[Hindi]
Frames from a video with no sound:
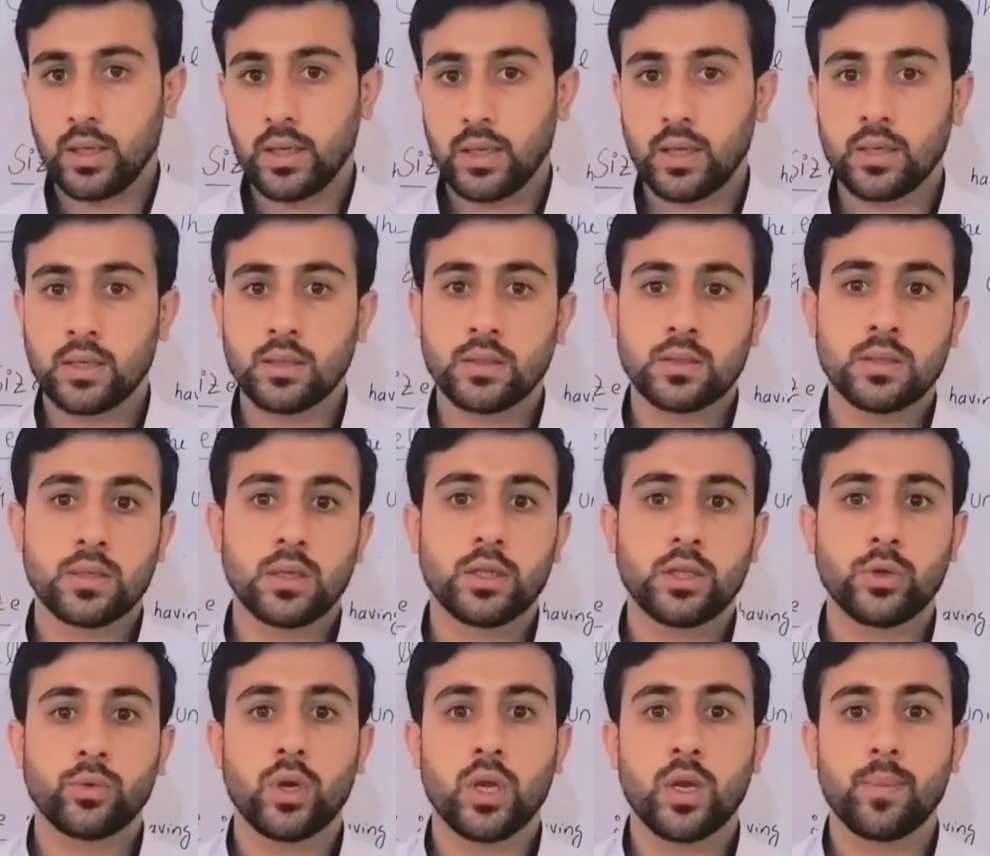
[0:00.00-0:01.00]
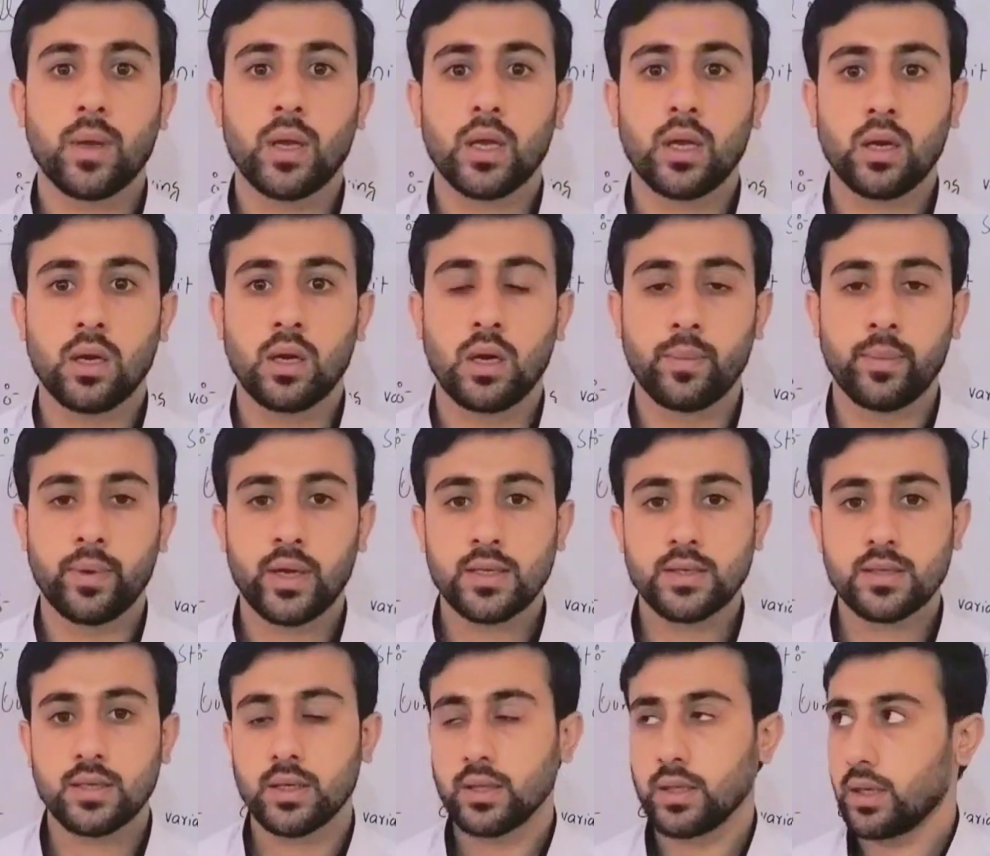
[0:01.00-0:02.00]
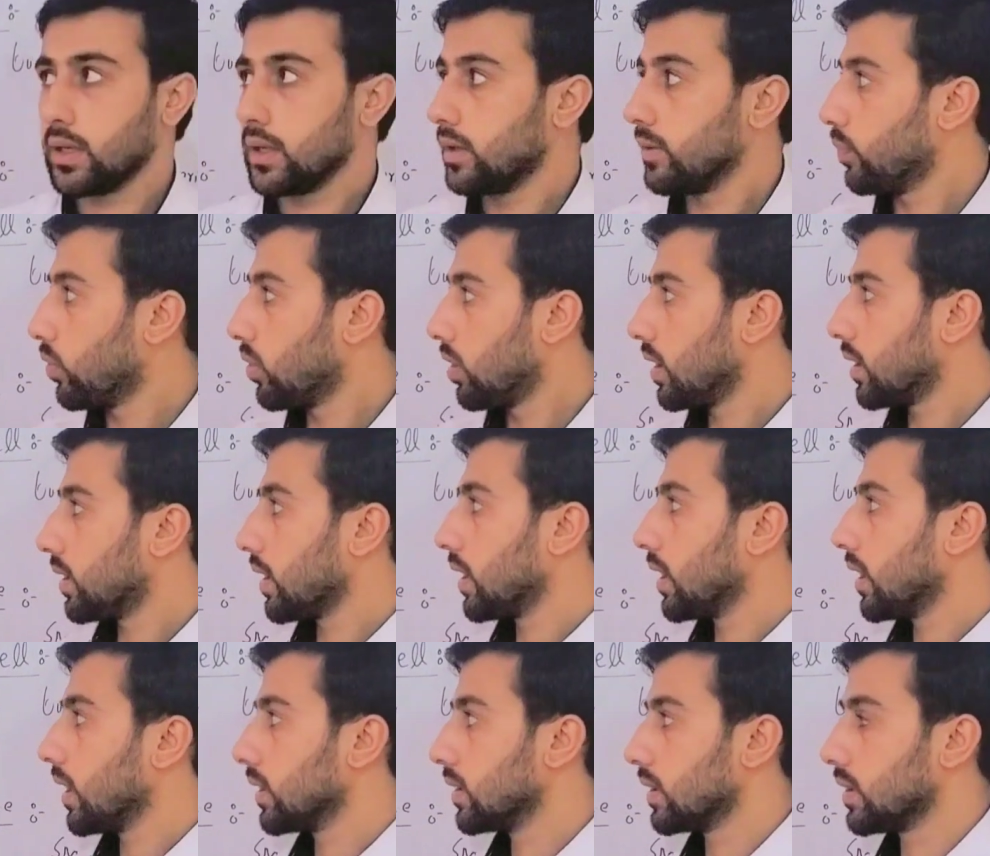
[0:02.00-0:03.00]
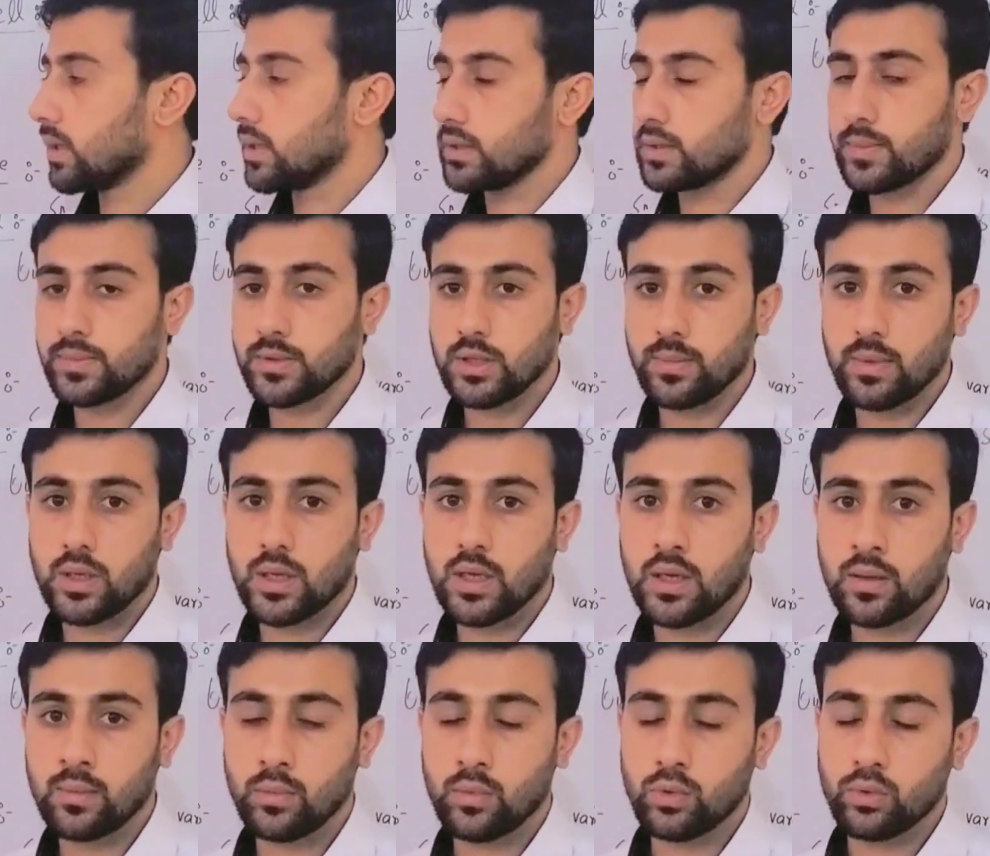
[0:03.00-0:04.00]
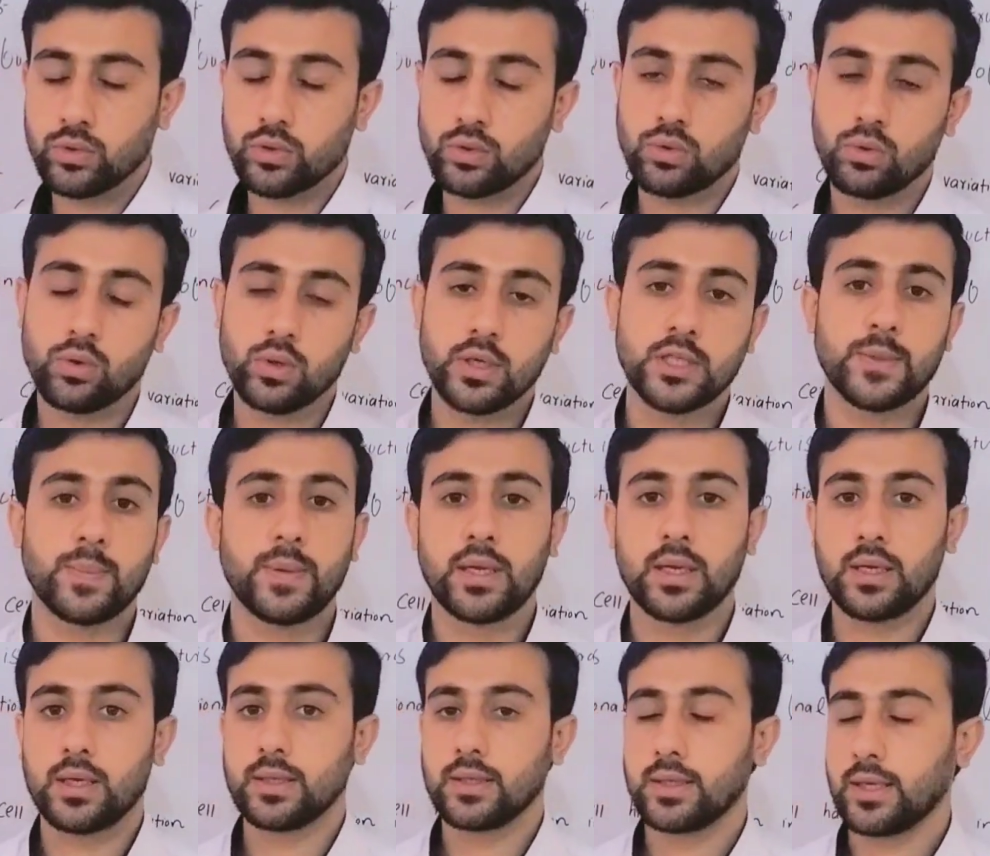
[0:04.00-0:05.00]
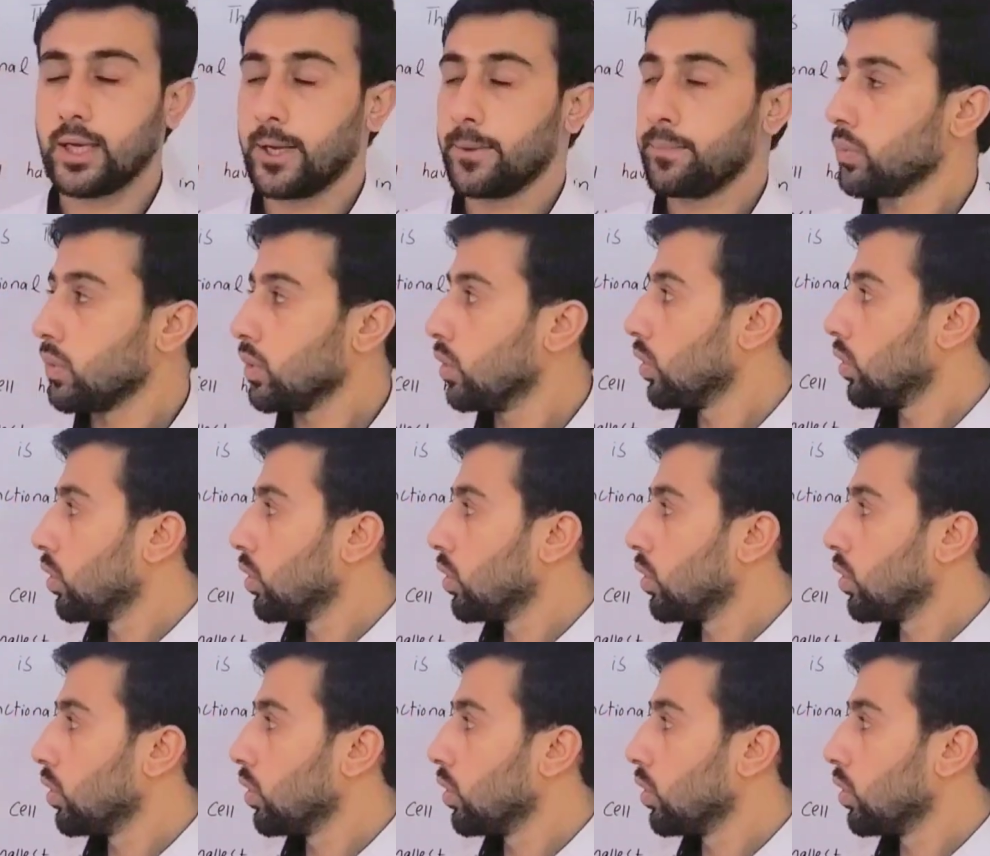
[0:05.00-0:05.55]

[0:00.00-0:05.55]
लेकिन सिल थ्योरी में हमारे साथ एक पॉइंट रह गया था सबसे पहले हम उसको एक्सप्लेन करते हैं